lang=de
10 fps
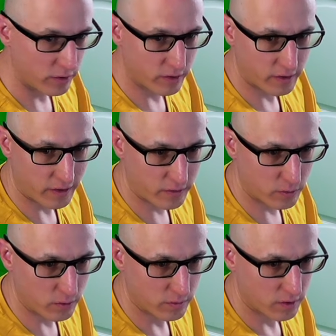und äh,
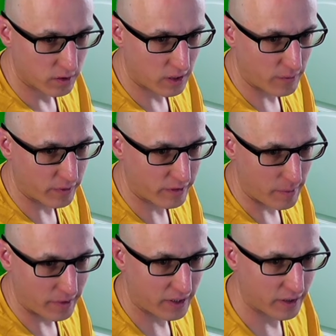dazu klappen wir es
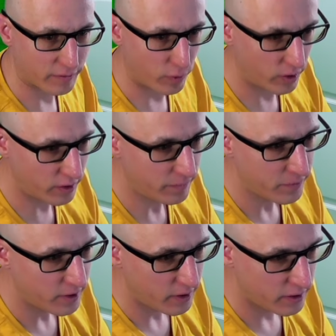einmal hier nach vorne.
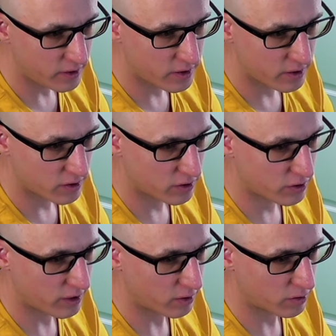Ich
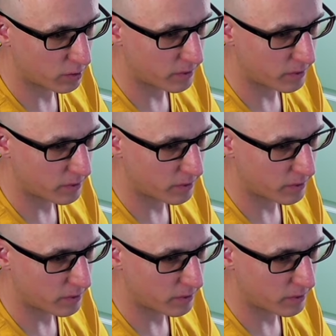stelle euch